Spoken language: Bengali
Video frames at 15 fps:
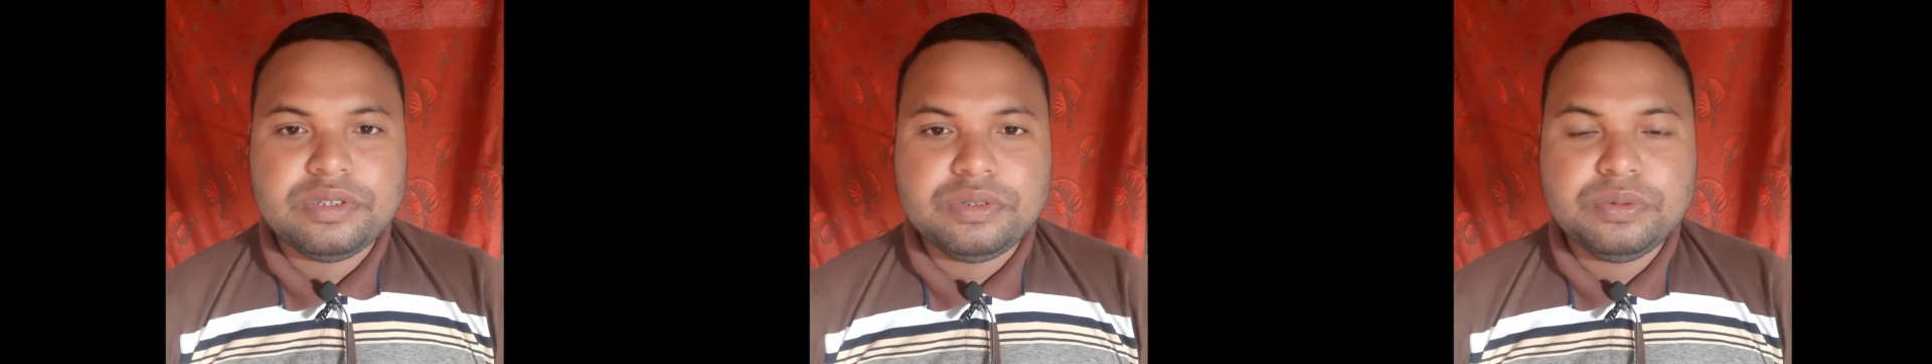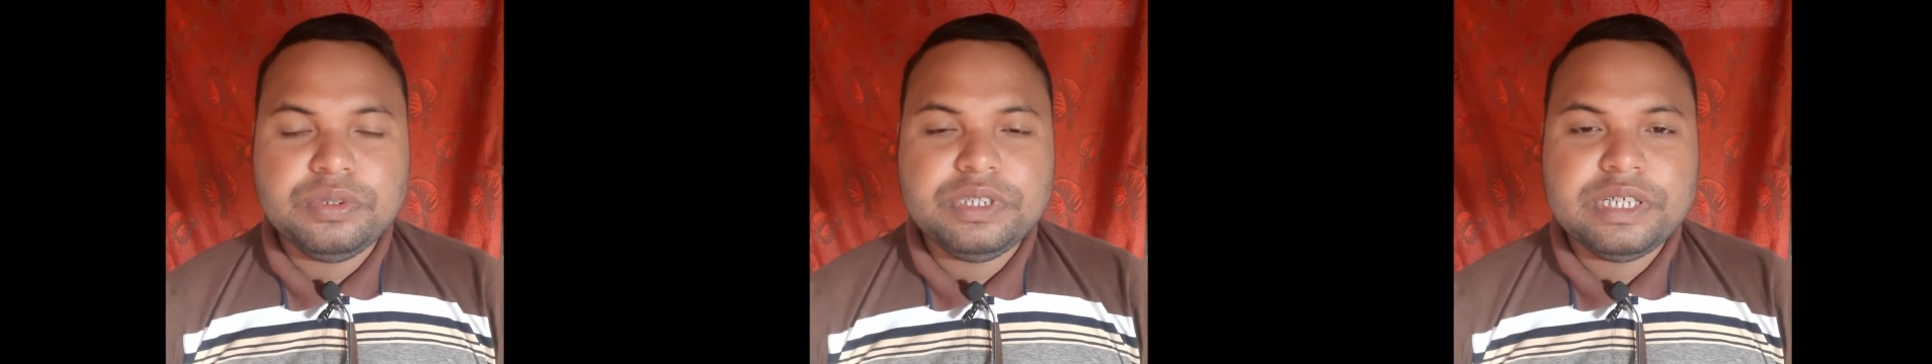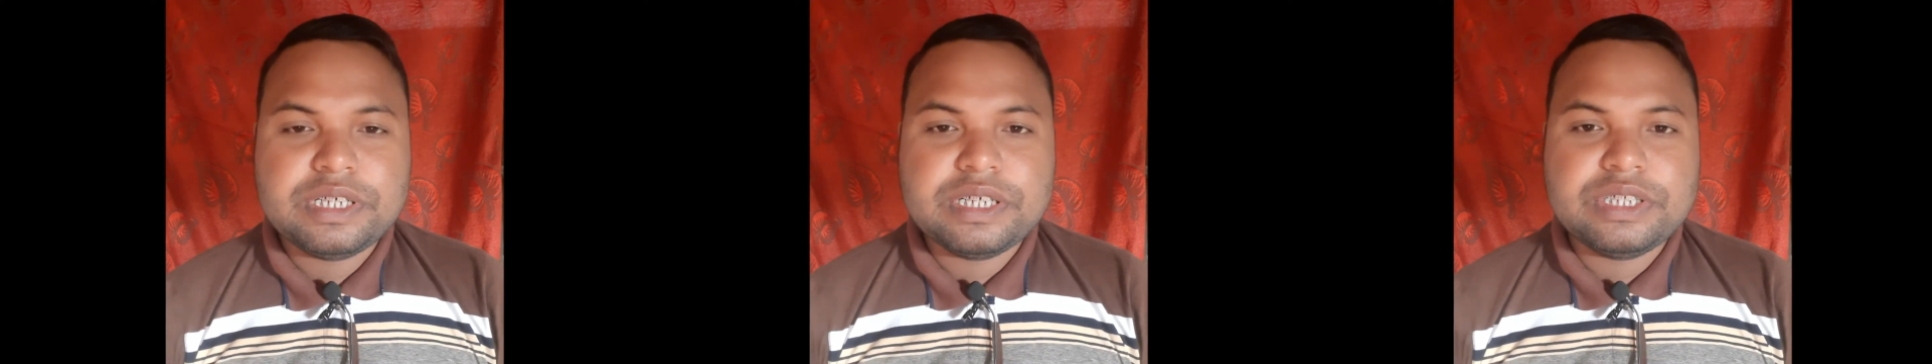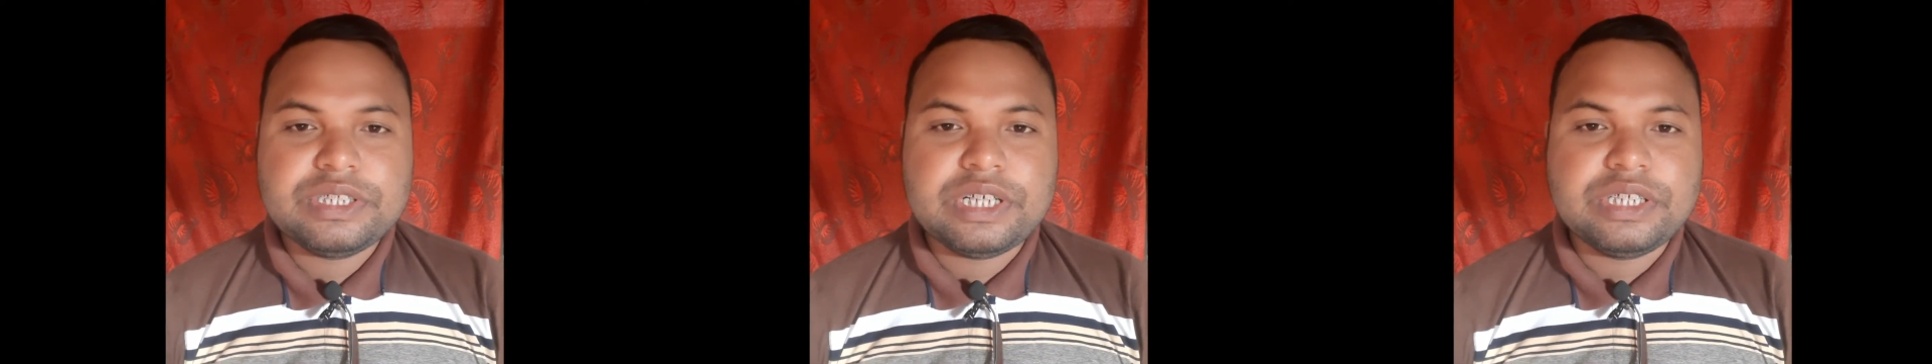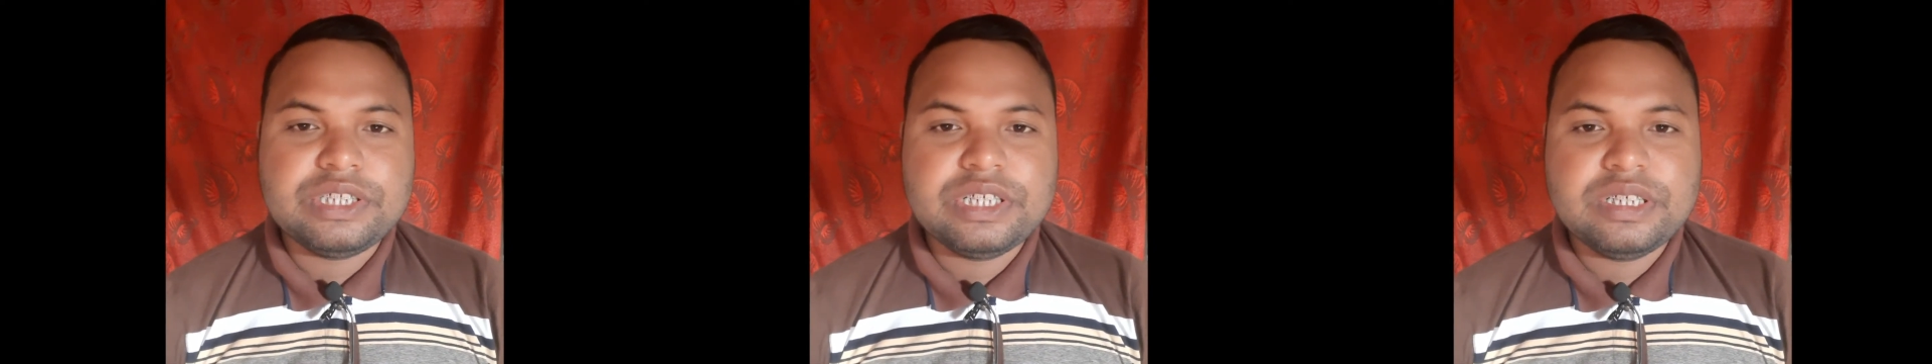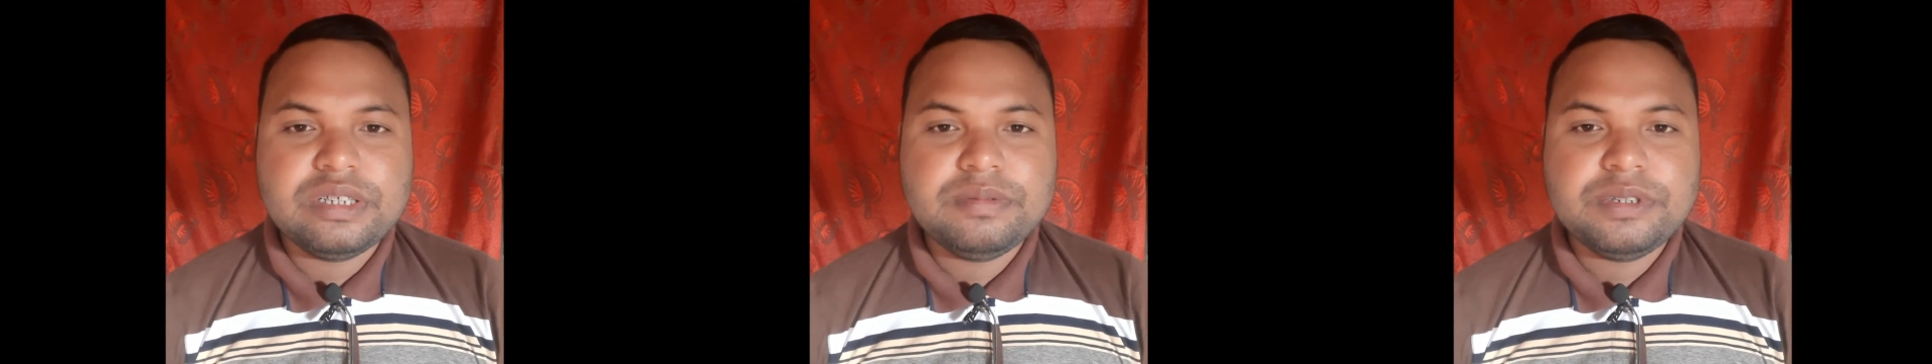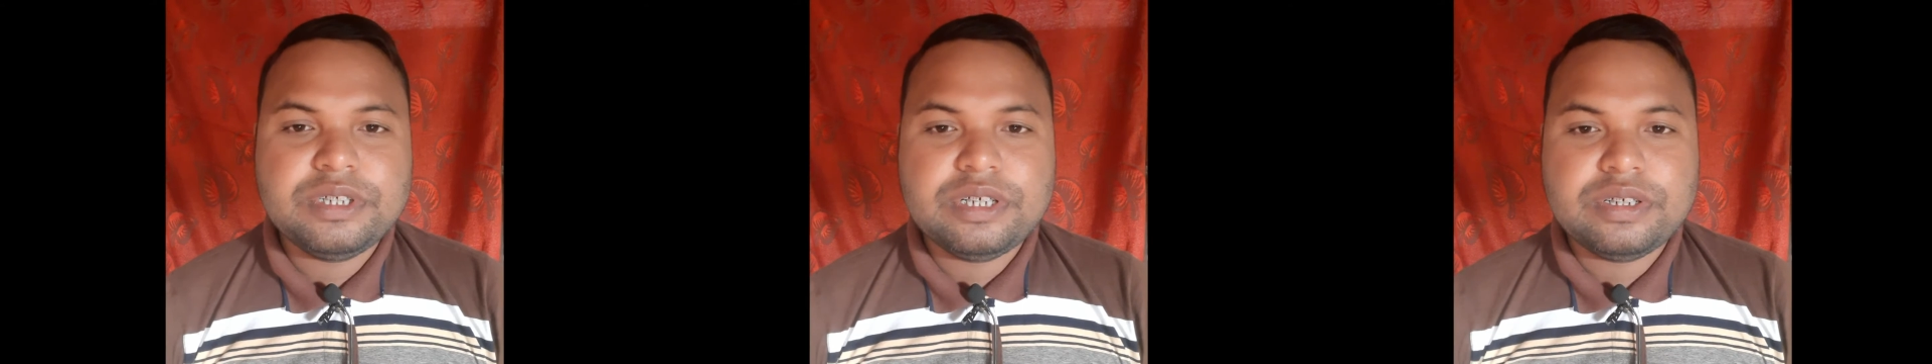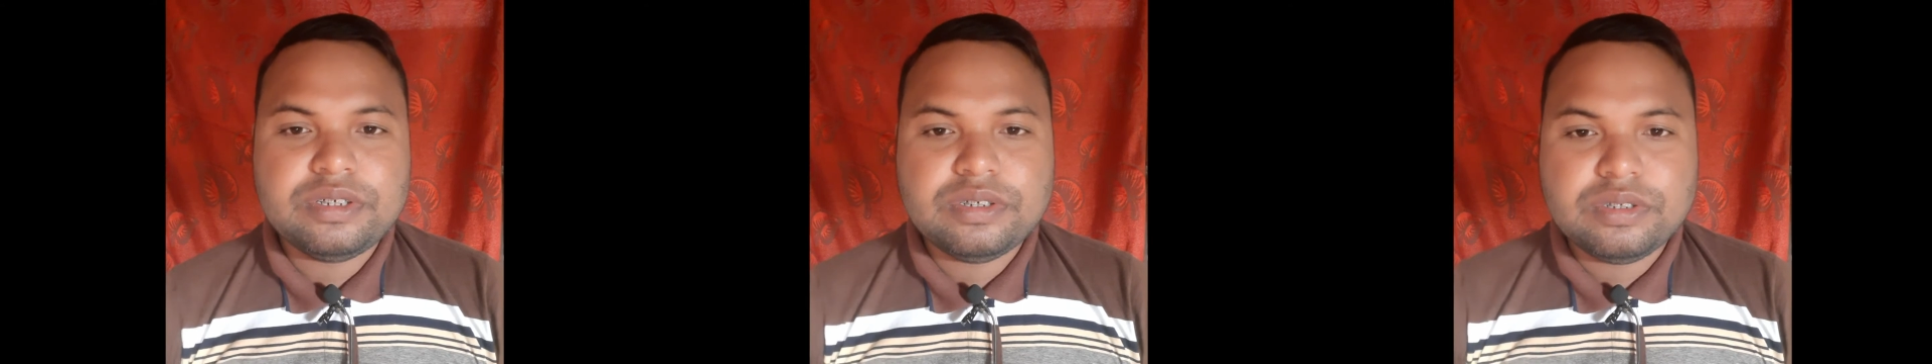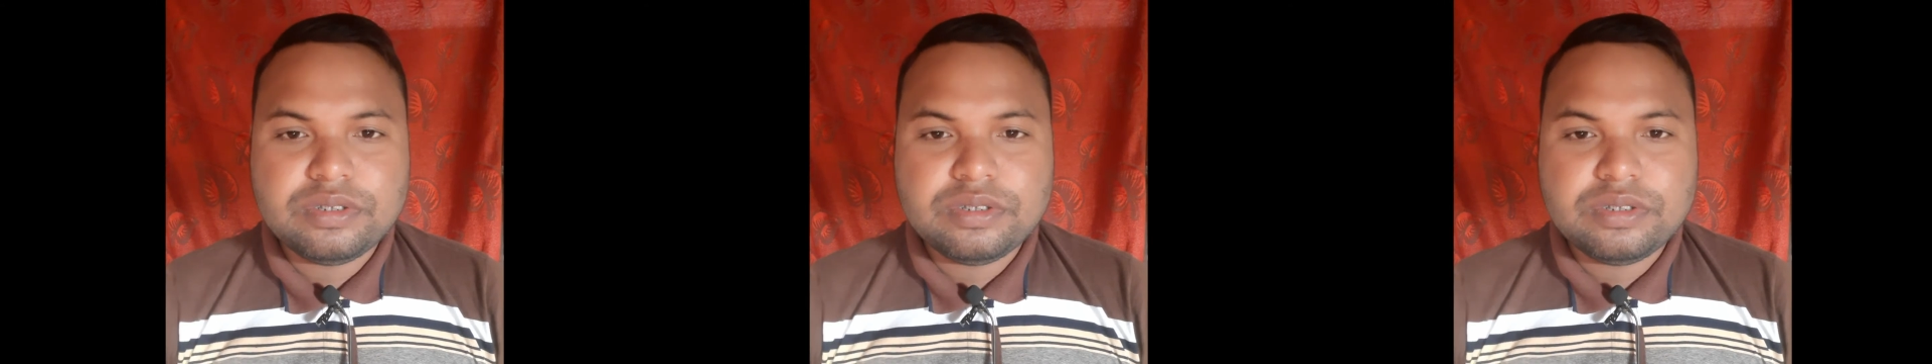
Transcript: দুই থেকে চার সেন্টিমিটার